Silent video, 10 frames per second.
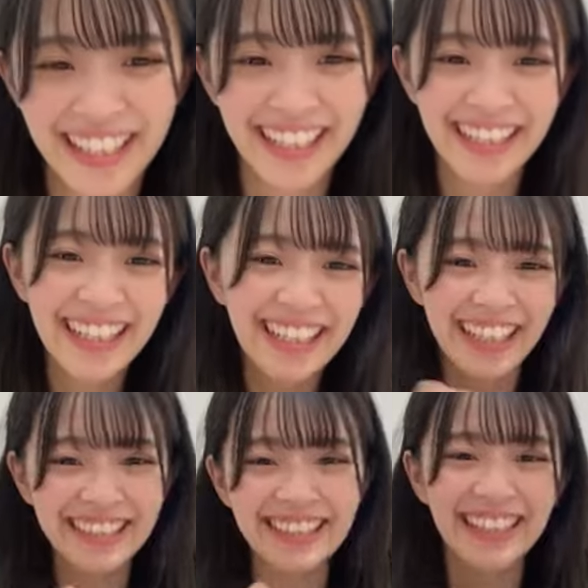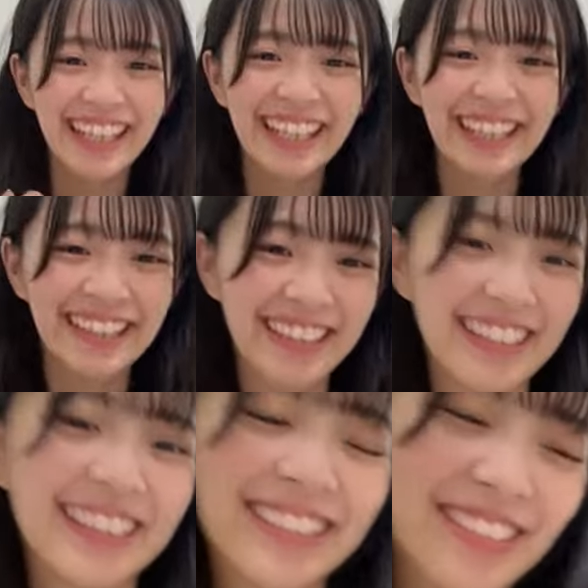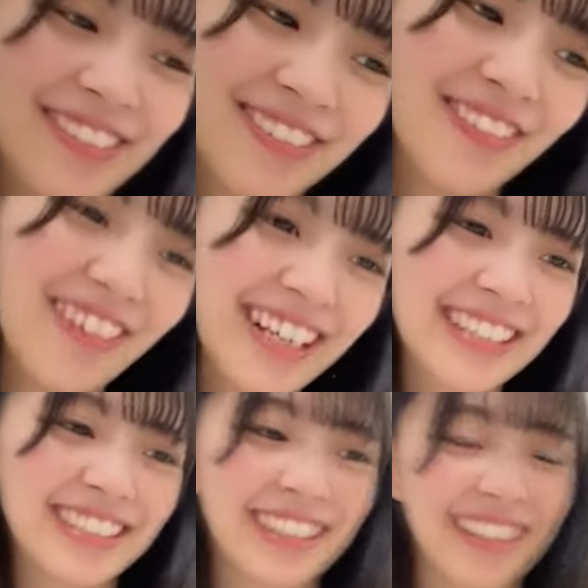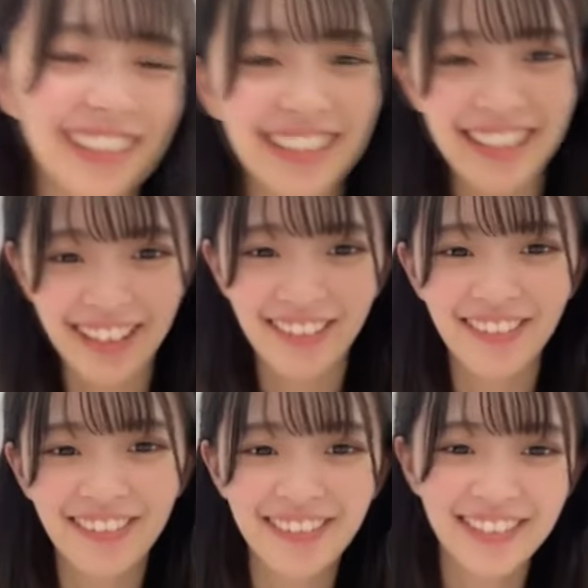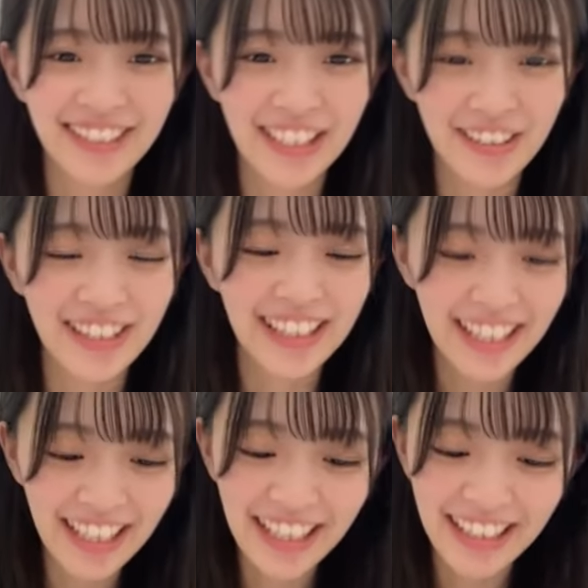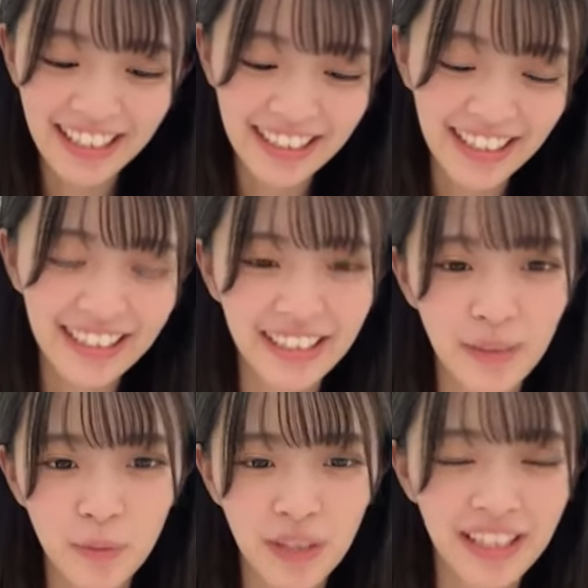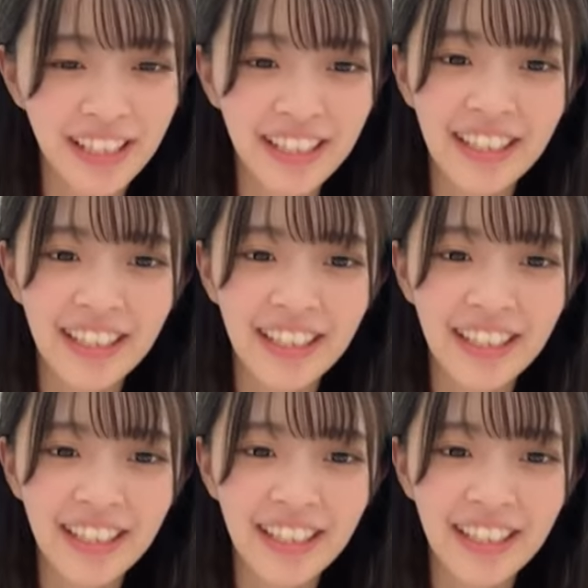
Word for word: みたいな感じでちょっとごまかしてたんですけどそれから多分「え